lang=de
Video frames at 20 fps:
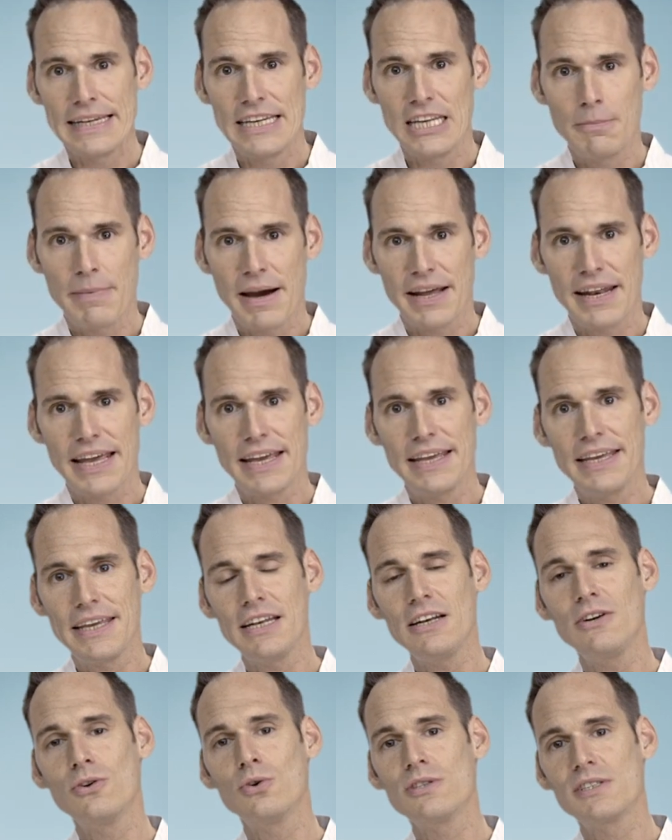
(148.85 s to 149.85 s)
die bei der
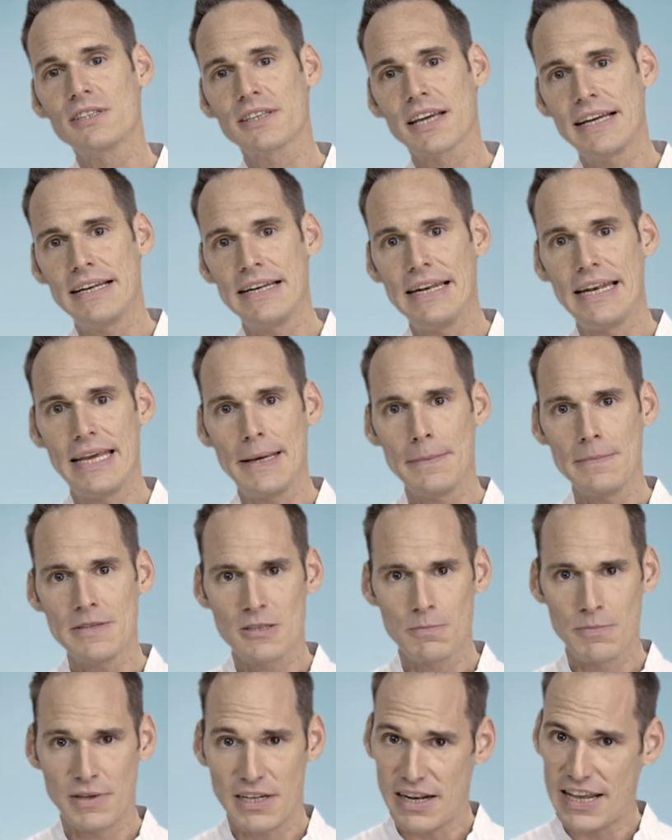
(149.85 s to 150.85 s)
industriellen
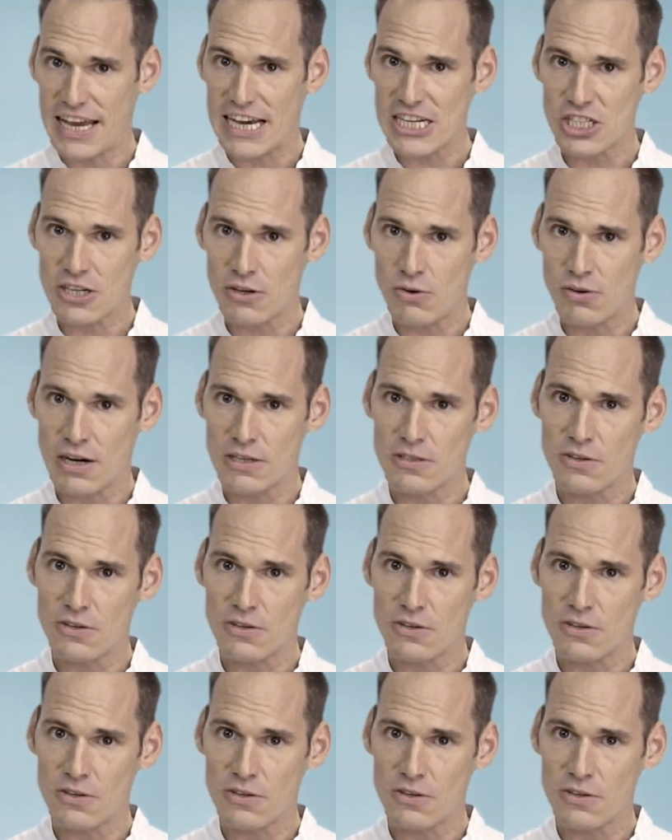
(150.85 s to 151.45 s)
Lebensmittelherstellung,